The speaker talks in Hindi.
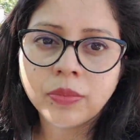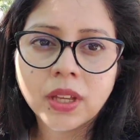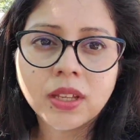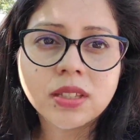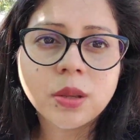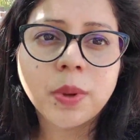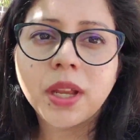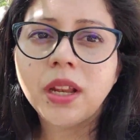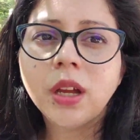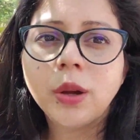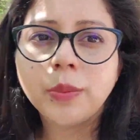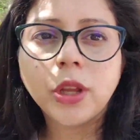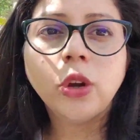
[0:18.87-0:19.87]
इससे पहले
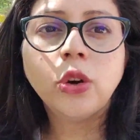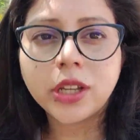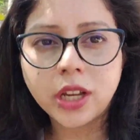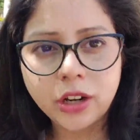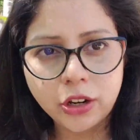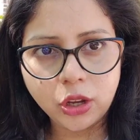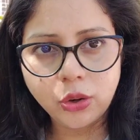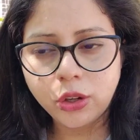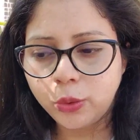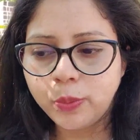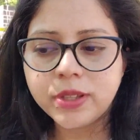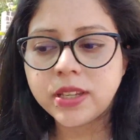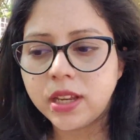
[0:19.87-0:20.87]
हमने होटल रियो
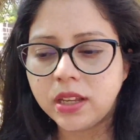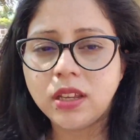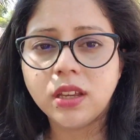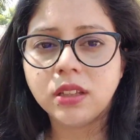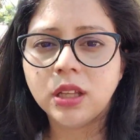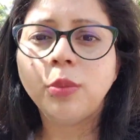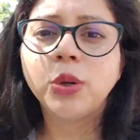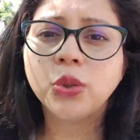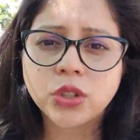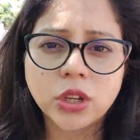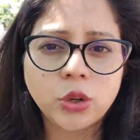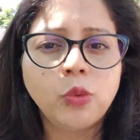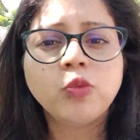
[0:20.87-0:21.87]
इन में स्टे किया था बट
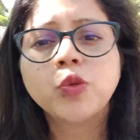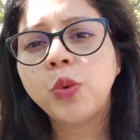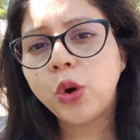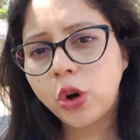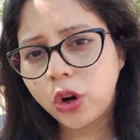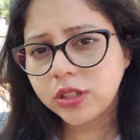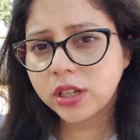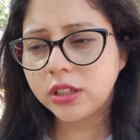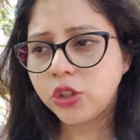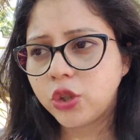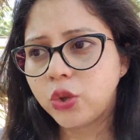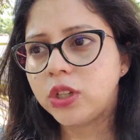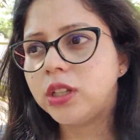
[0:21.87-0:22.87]
उसके रूम्स बहुत ज़्यादा
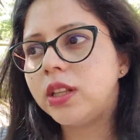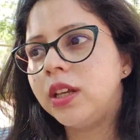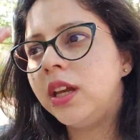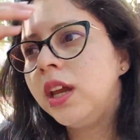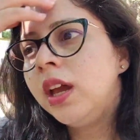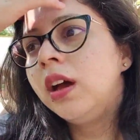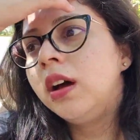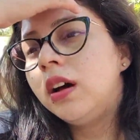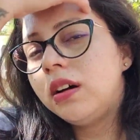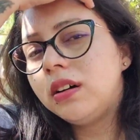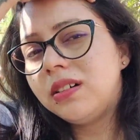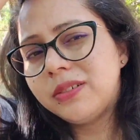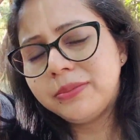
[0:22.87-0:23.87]
छोटे थे
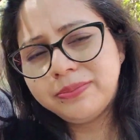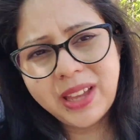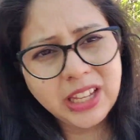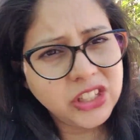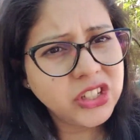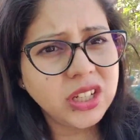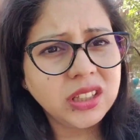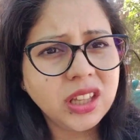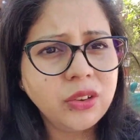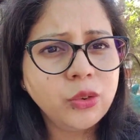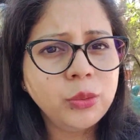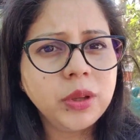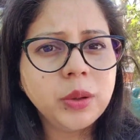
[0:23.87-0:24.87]
आ, अच्छा था
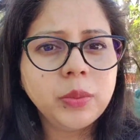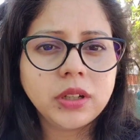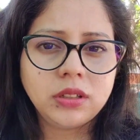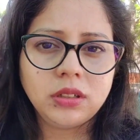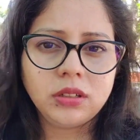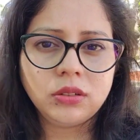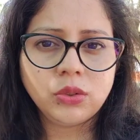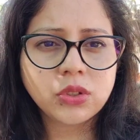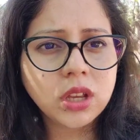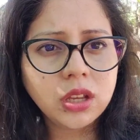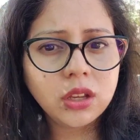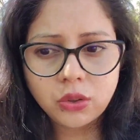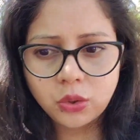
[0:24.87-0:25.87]
वो भी बट
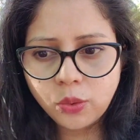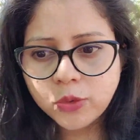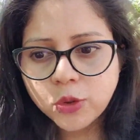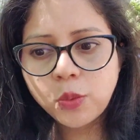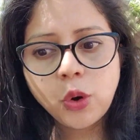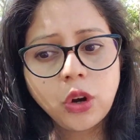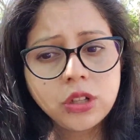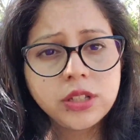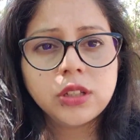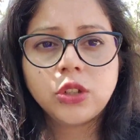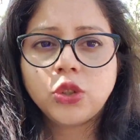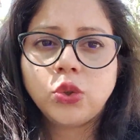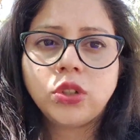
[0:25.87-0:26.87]
उसके रूम्स बहुत
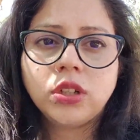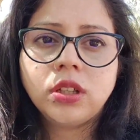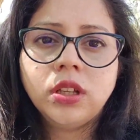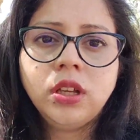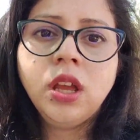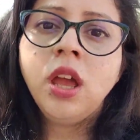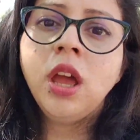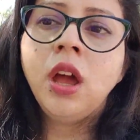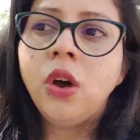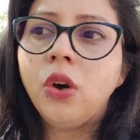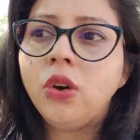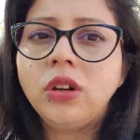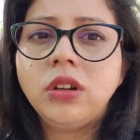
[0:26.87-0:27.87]
ज़्यादा छोटे थे
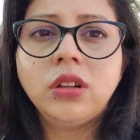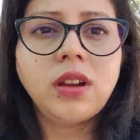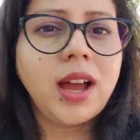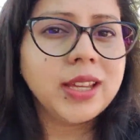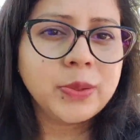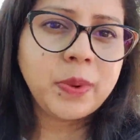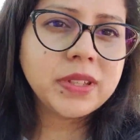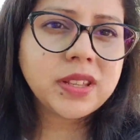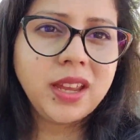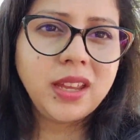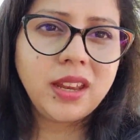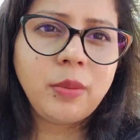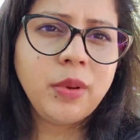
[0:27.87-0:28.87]
और आसपास का
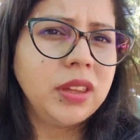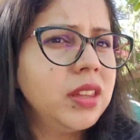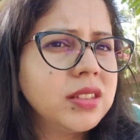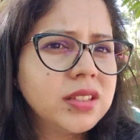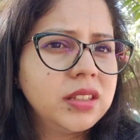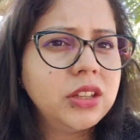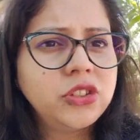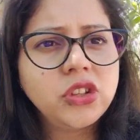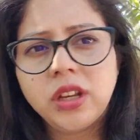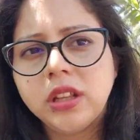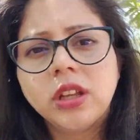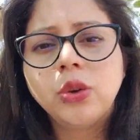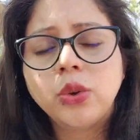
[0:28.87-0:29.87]
एरिया भी इतना ज़्यादा अच्छा
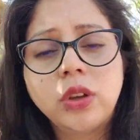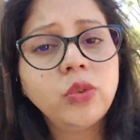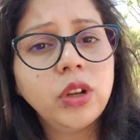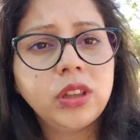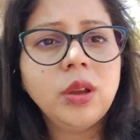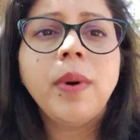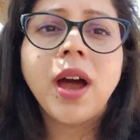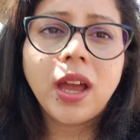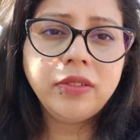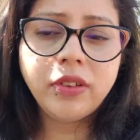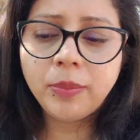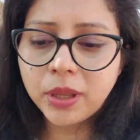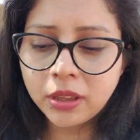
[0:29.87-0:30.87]
नहीं था क्योंकि वो एकदम
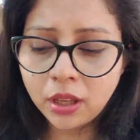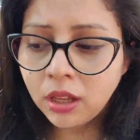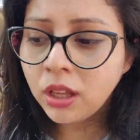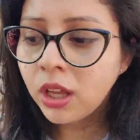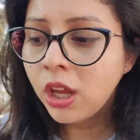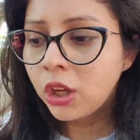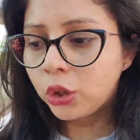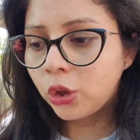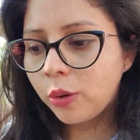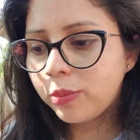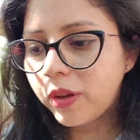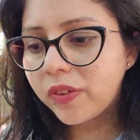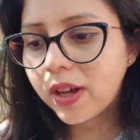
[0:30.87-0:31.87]
हाईवे पे था तो
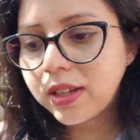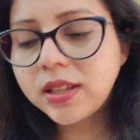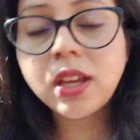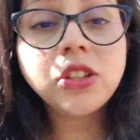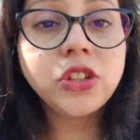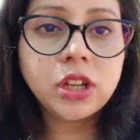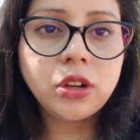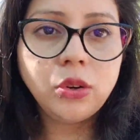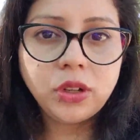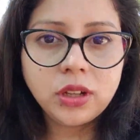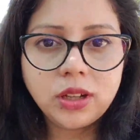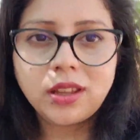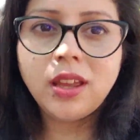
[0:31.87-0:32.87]
हमने वहाँ से चेकआउट
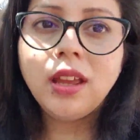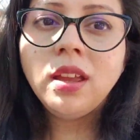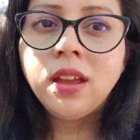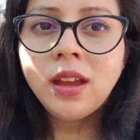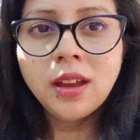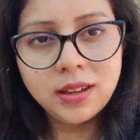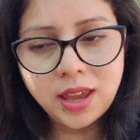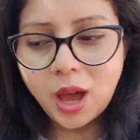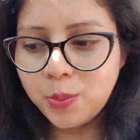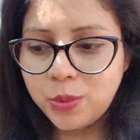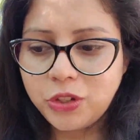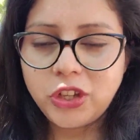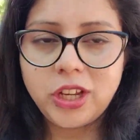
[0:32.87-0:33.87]
करके यहाँ
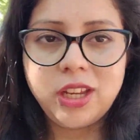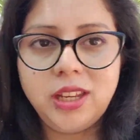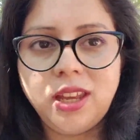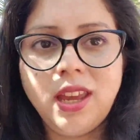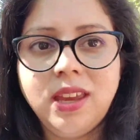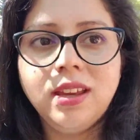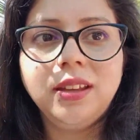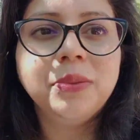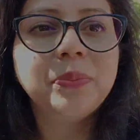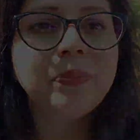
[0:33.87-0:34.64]
पर चेक इन किया है